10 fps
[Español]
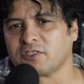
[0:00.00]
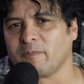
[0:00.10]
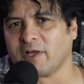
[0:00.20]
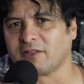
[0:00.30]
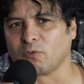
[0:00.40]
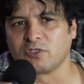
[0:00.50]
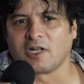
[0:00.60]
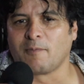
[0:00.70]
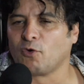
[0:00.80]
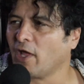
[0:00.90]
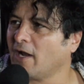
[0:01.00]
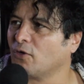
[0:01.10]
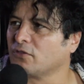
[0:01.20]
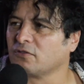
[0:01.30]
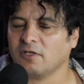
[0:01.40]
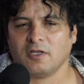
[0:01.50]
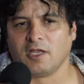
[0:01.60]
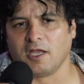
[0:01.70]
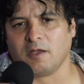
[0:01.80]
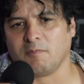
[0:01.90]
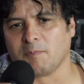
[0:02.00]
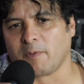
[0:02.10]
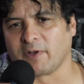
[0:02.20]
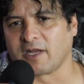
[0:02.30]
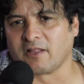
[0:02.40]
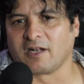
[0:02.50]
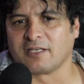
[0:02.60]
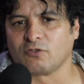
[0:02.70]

que se llama Tehuizcla, Morelos, y mi papá acá de la